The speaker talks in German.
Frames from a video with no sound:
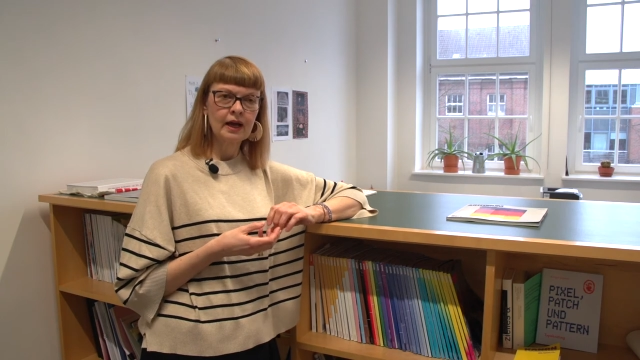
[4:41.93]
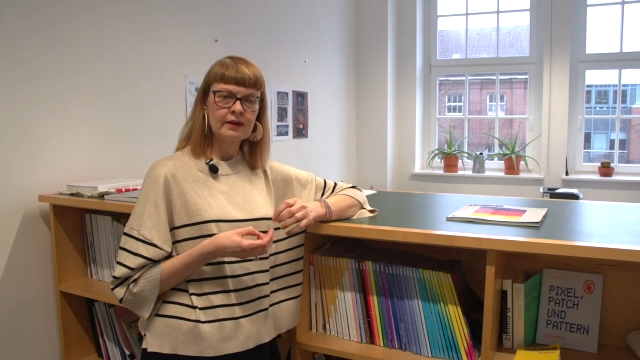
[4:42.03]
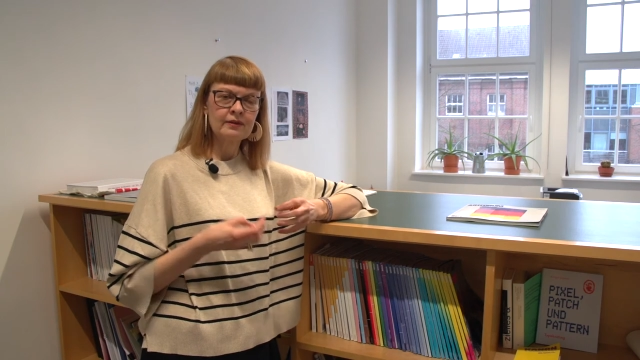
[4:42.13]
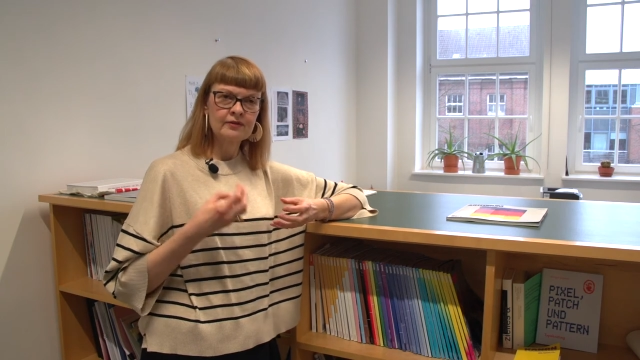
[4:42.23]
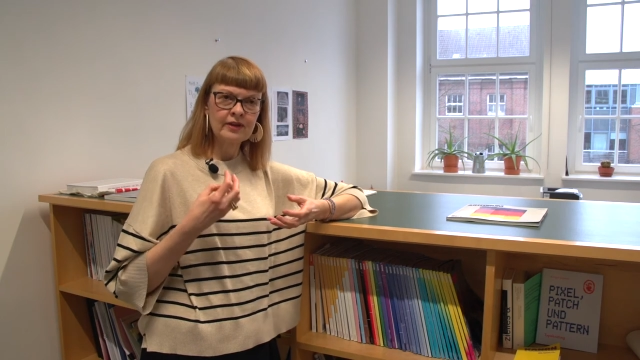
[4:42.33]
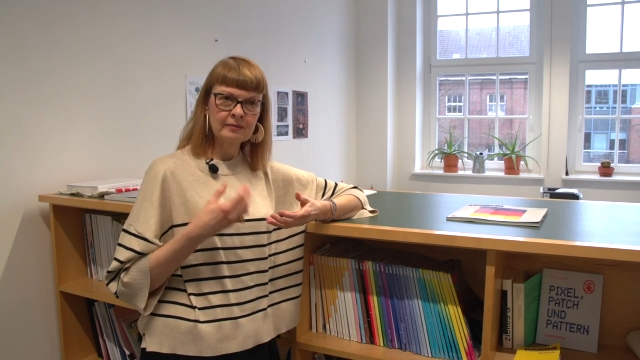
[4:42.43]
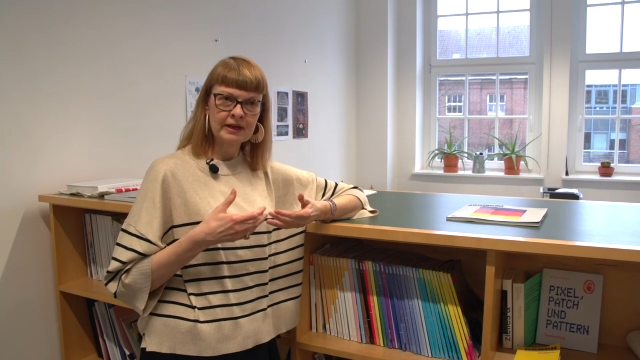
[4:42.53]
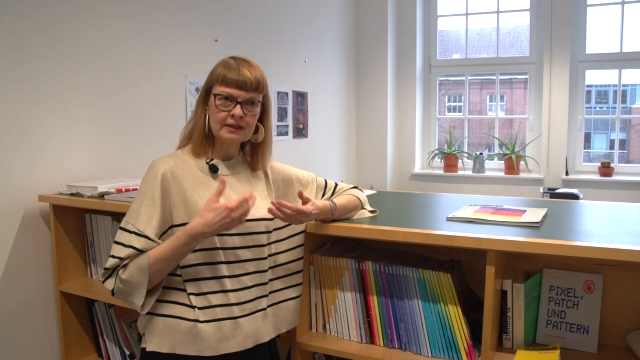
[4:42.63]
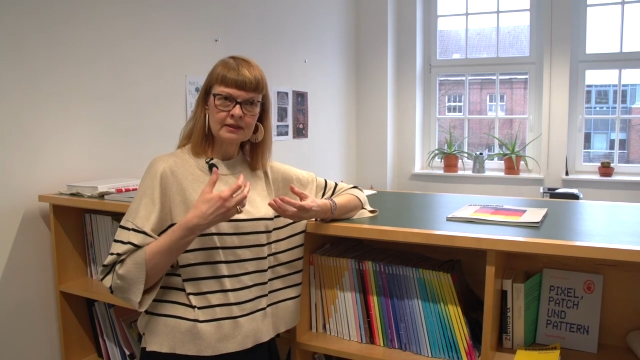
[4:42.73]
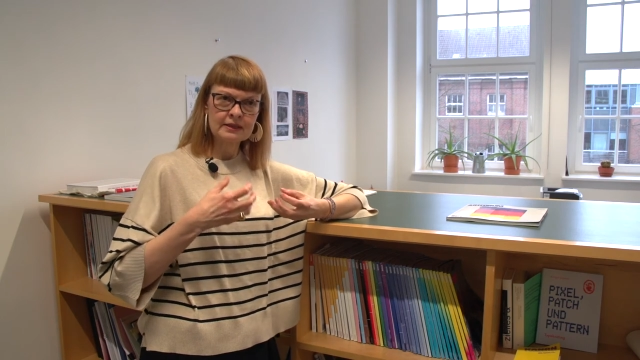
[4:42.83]
Aber wenn
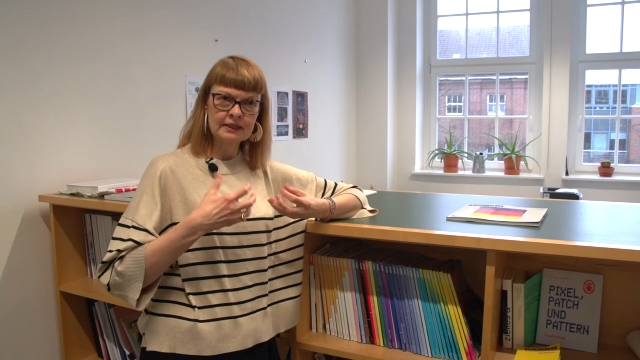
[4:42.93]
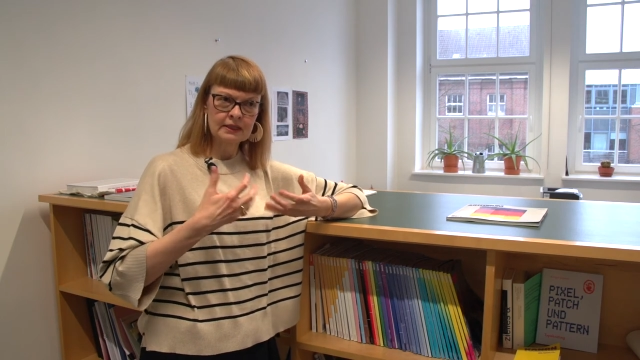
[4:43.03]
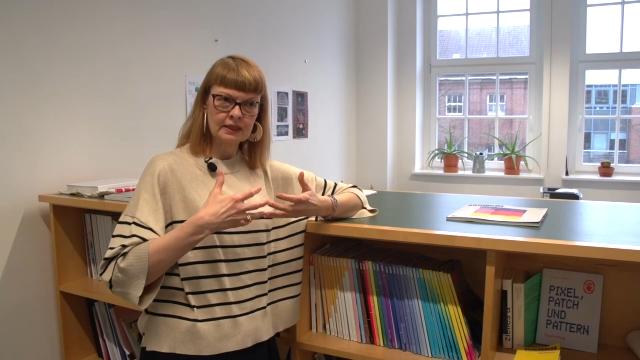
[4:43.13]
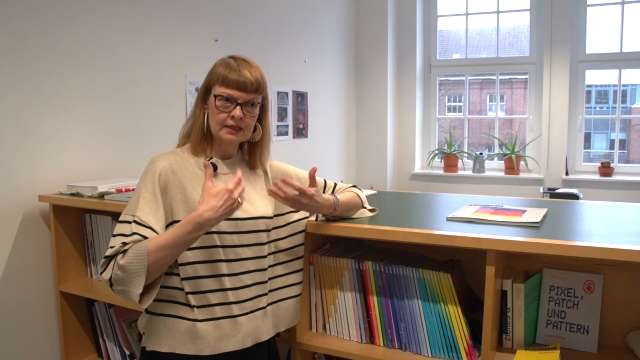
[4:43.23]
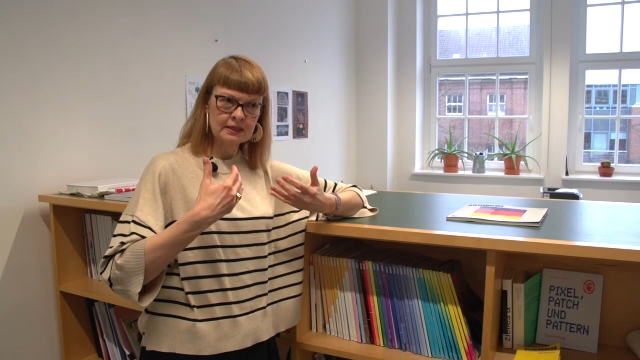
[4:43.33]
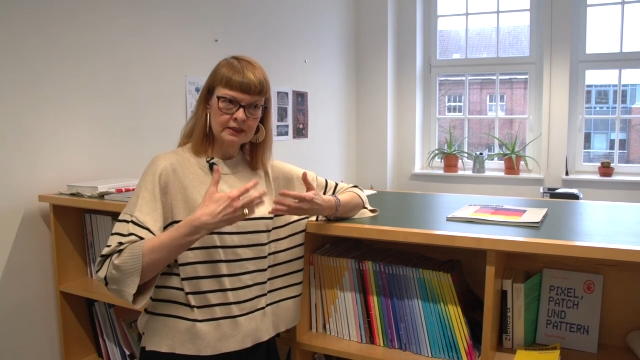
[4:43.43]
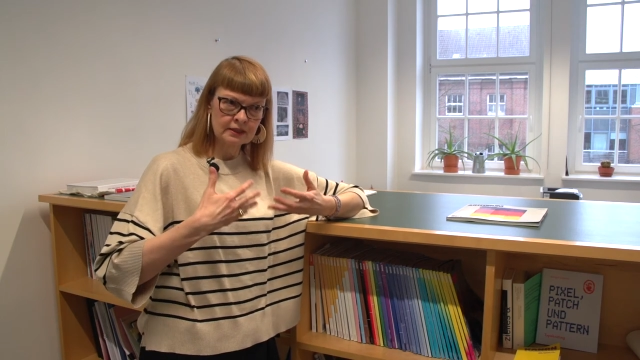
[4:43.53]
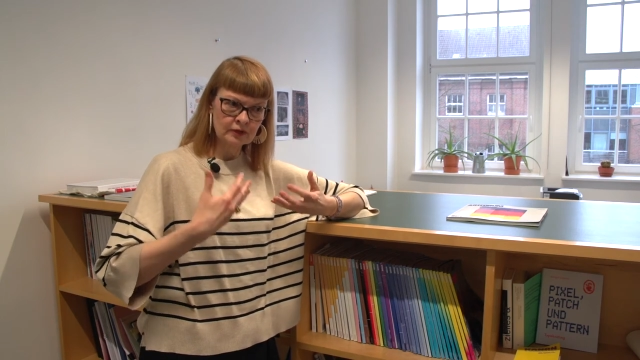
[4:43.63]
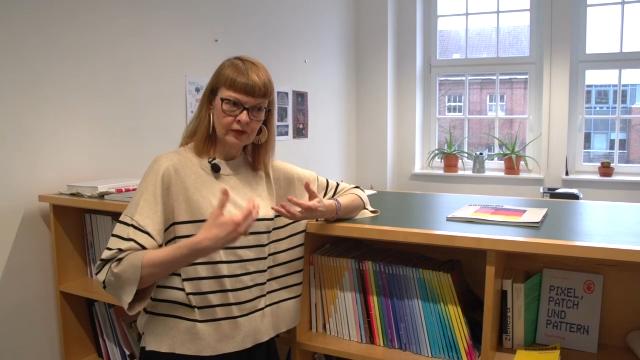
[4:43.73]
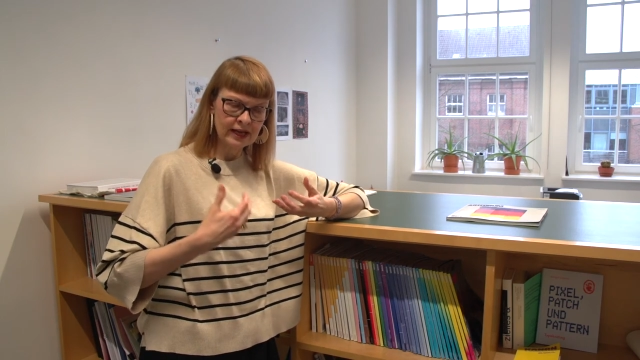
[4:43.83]
man sich in
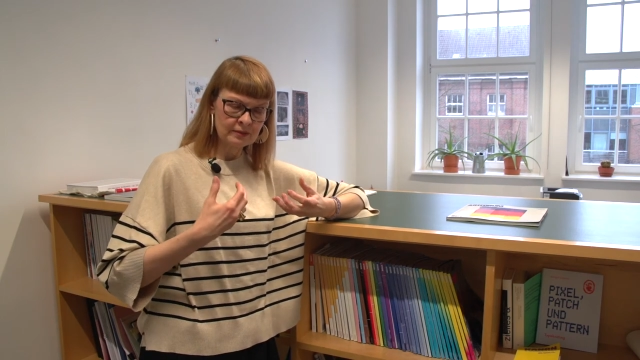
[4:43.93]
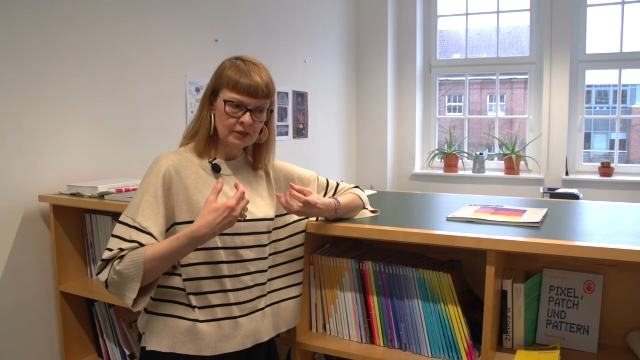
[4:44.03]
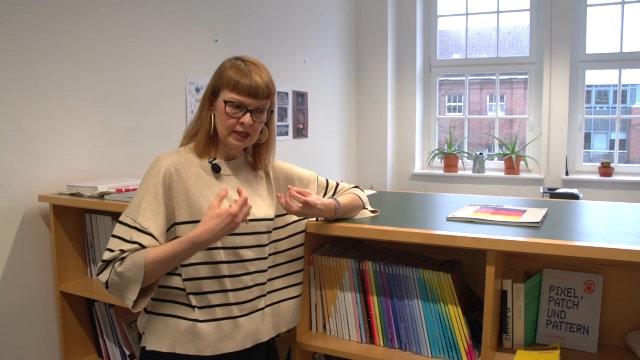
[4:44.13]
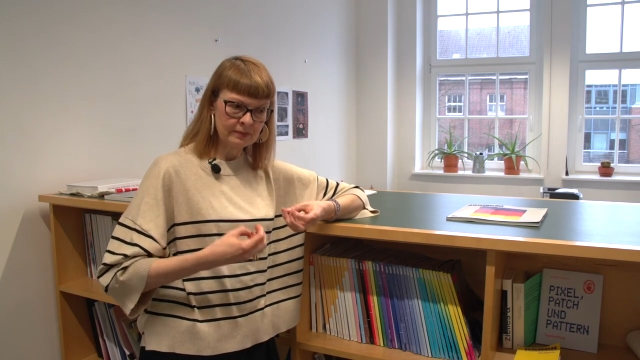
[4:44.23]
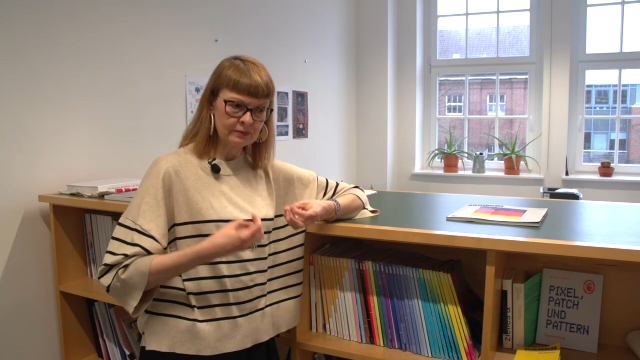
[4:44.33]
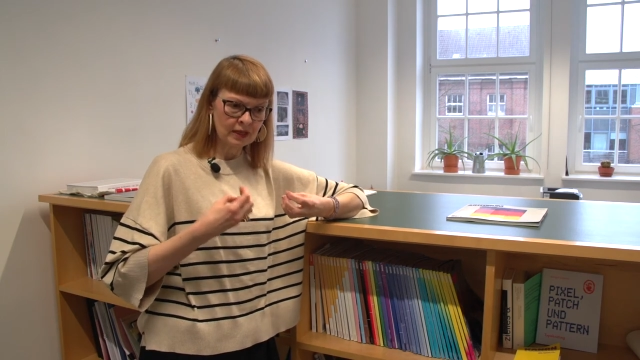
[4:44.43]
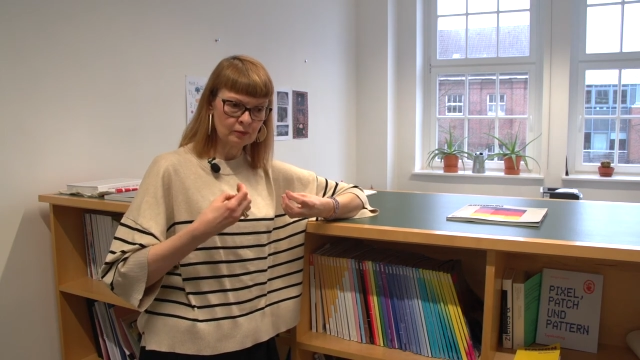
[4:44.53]
dieses Feld begibt,